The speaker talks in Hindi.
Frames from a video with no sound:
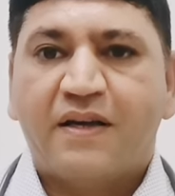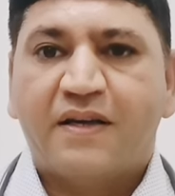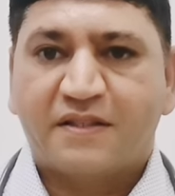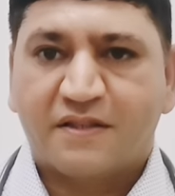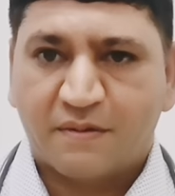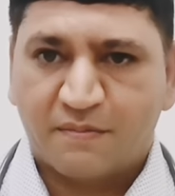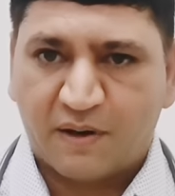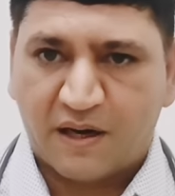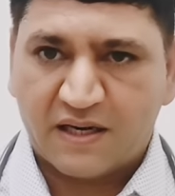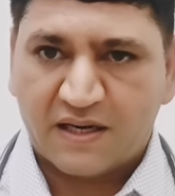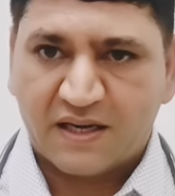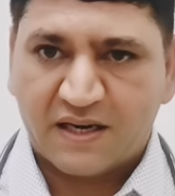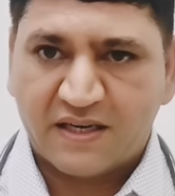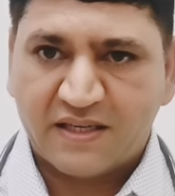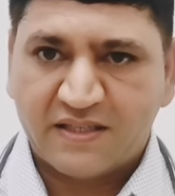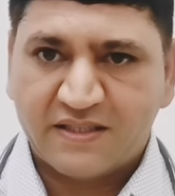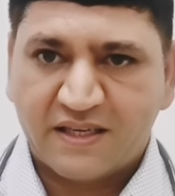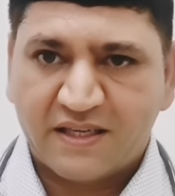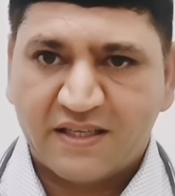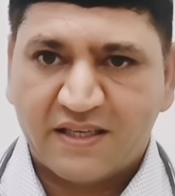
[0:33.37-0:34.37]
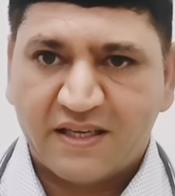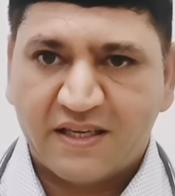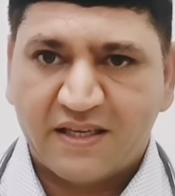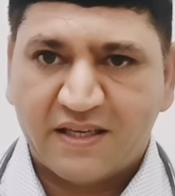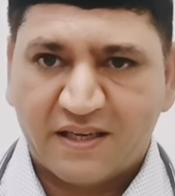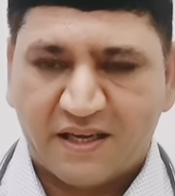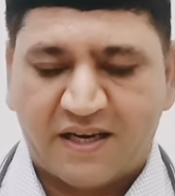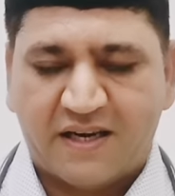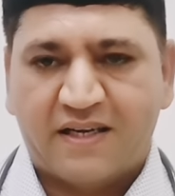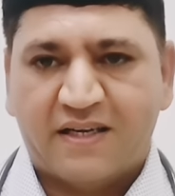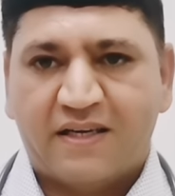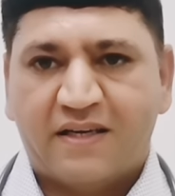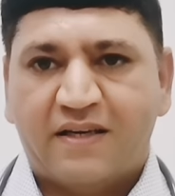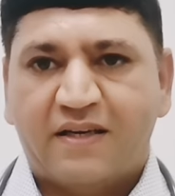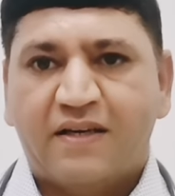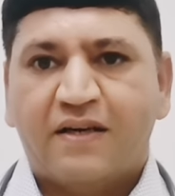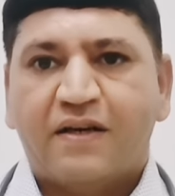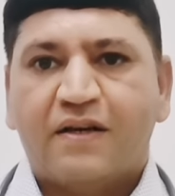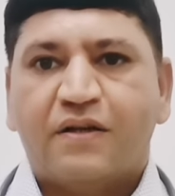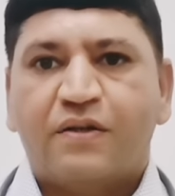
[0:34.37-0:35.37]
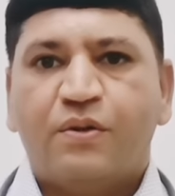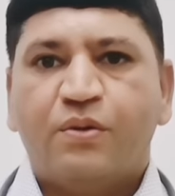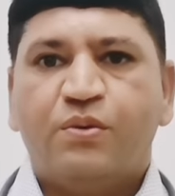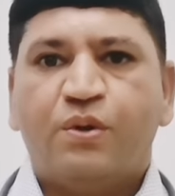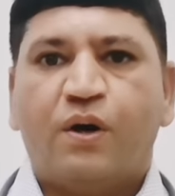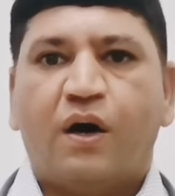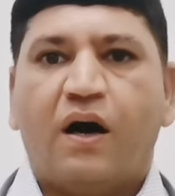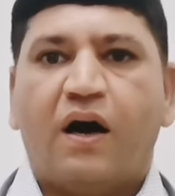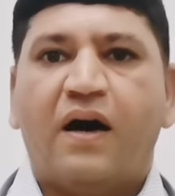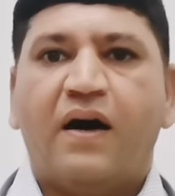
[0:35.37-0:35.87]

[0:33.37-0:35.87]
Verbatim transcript: इस्तेमाल करनी चाहिए या नहीं दोस्तों